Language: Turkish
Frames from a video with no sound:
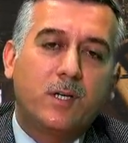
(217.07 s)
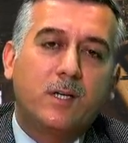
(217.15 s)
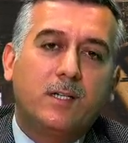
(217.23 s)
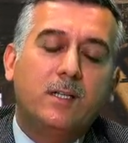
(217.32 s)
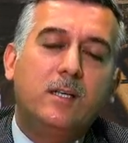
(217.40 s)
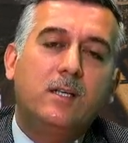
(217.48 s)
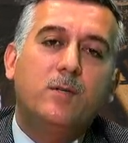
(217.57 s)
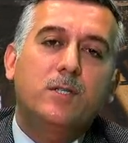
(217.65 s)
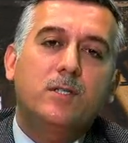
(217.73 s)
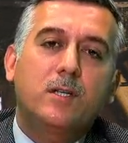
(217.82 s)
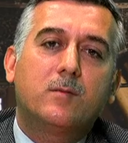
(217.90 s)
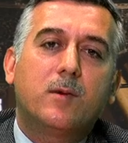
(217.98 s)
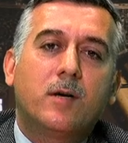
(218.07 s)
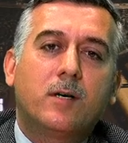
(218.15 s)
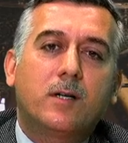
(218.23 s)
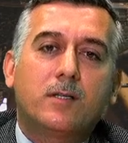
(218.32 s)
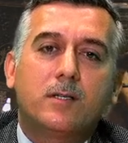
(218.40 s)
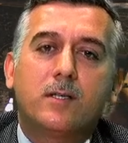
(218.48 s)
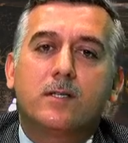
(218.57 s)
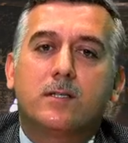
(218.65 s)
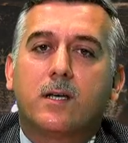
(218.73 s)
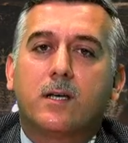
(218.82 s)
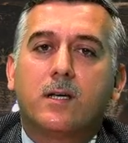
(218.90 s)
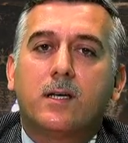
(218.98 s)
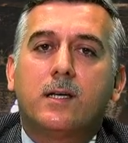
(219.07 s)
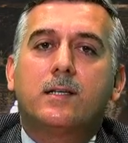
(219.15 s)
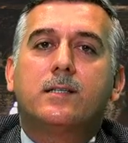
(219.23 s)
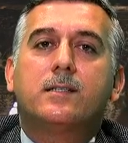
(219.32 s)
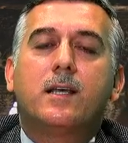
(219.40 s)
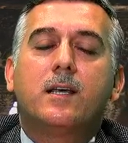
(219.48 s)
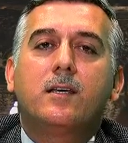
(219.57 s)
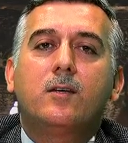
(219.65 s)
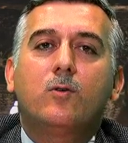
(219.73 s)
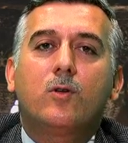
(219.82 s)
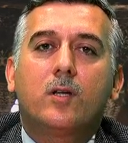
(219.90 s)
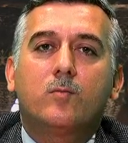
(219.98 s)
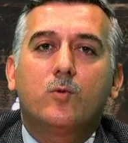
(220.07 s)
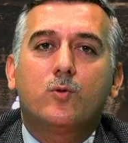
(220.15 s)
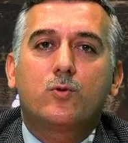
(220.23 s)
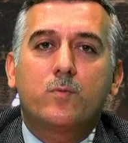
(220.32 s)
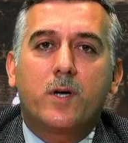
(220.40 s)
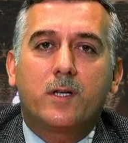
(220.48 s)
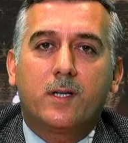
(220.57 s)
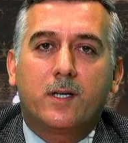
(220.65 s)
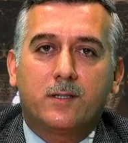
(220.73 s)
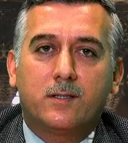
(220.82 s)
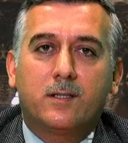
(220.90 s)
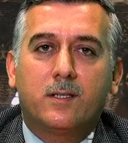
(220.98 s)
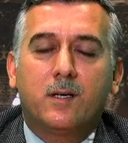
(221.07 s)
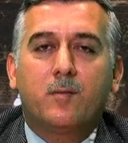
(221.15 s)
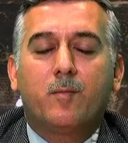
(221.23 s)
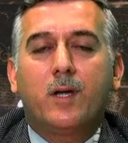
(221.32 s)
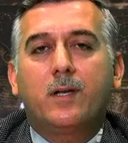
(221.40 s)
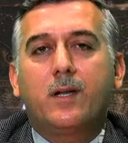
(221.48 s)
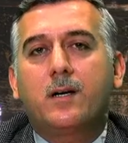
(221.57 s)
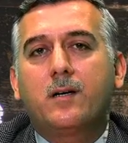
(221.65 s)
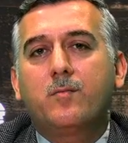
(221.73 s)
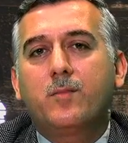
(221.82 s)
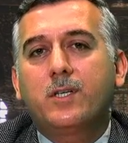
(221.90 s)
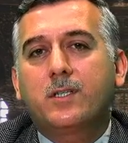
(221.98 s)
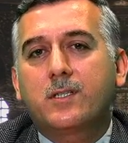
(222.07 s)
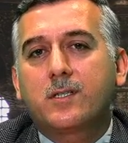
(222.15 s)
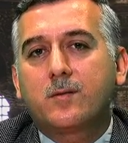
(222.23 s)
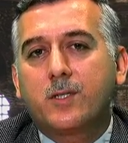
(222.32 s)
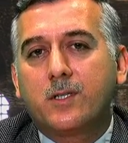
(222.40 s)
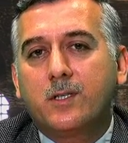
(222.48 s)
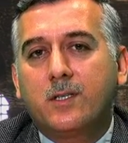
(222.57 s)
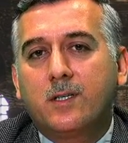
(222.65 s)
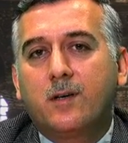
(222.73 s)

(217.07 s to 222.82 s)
Dinimizdeki manası ise zengin olan Müslümanların mallarının bir kısmını